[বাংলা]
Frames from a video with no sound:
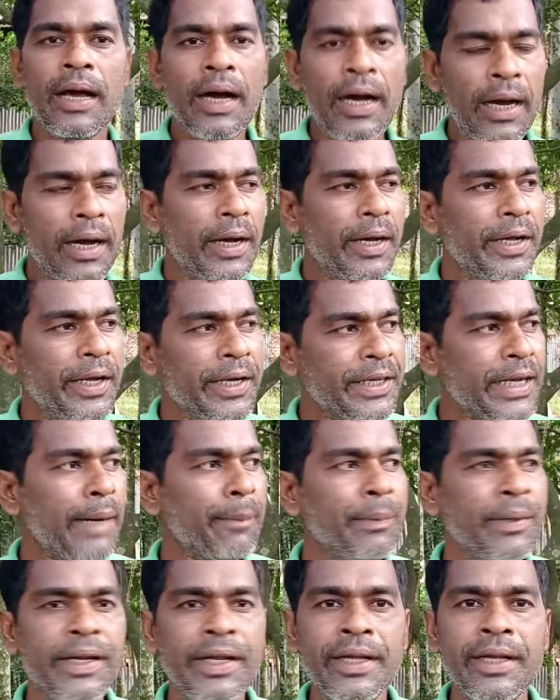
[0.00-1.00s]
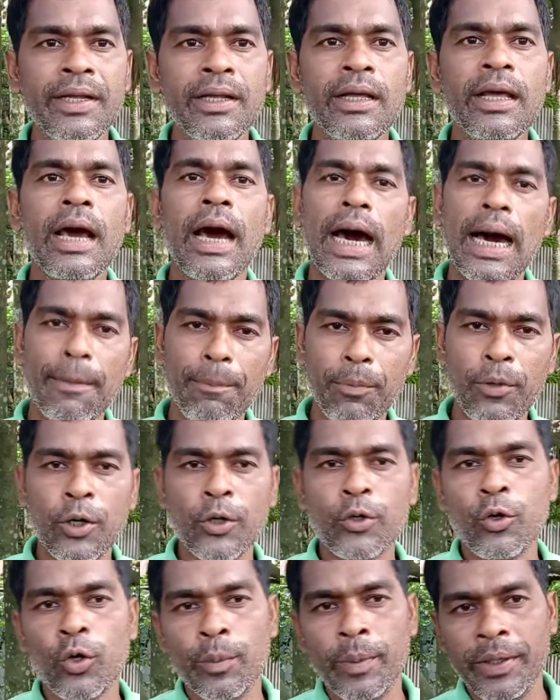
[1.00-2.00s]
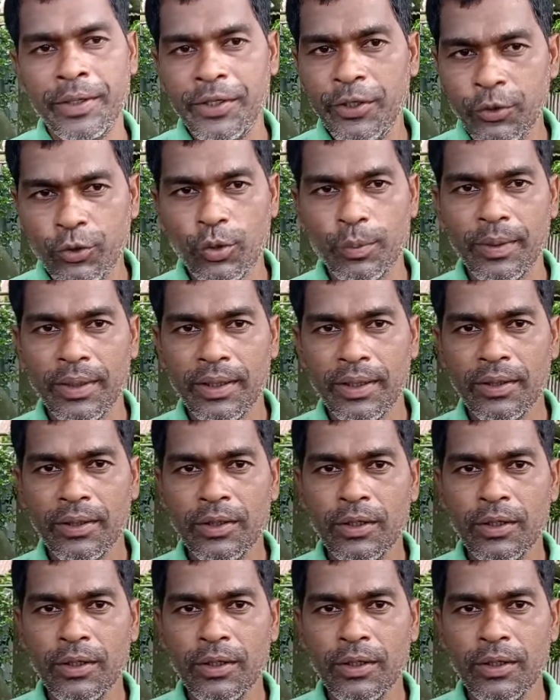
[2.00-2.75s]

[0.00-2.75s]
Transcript: হ্যাঁ এটা আপনি আপলোড করবেন ইউটিউবে